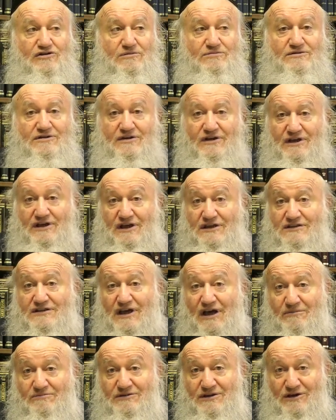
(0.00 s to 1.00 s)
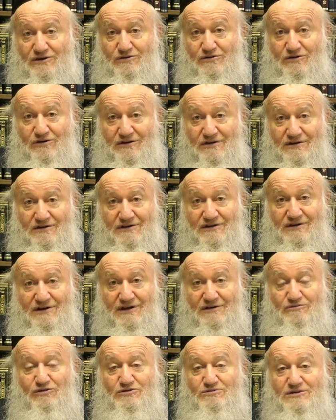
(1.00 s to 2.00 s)
Собственно говоря, я сам такой.
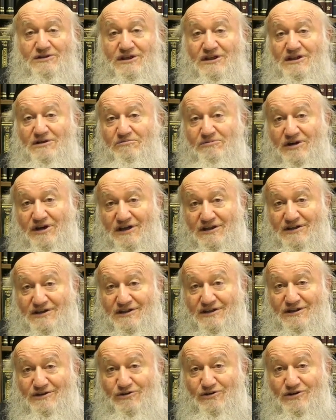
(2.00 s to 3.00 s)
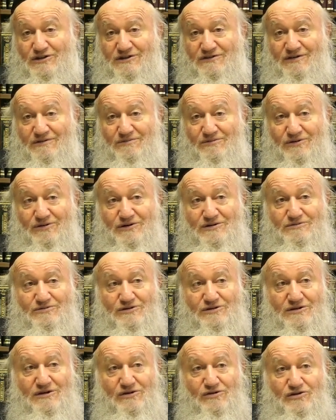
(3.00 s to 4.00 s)
Может быть, это породило тоже вопрос,
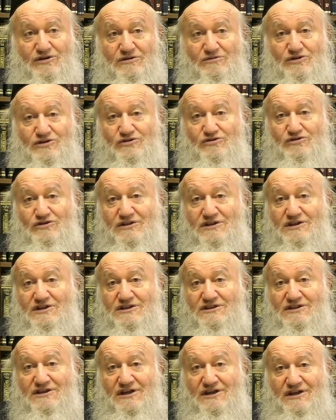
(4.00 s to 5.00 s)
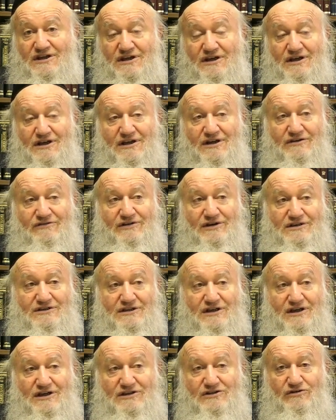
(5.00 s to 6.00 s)
потому что люди, может, услышали, в
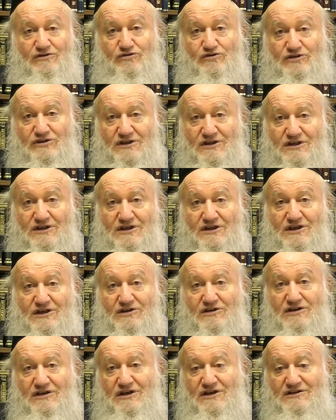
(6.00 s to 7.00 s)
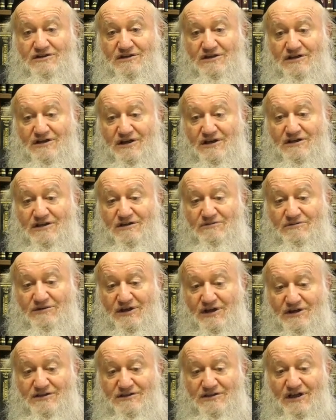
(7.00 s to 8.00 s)
конце концов, ученики есть, и это
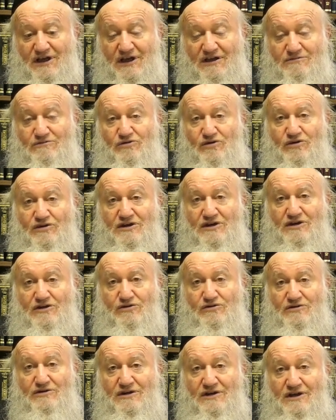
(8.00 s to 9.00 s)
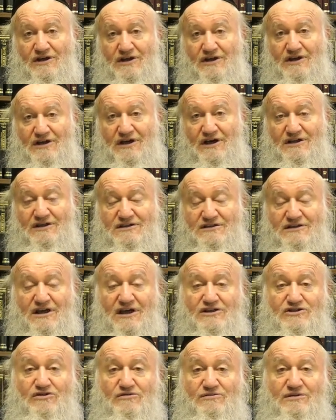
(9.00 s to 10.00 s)
меня знают многие люди. Они
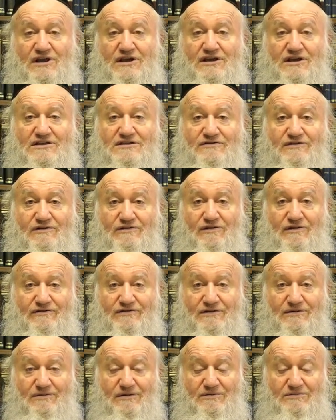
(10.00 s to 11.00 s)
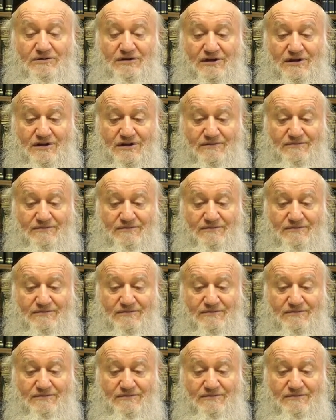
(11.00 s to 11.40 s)
знают, что у меня нет своего автомобиля.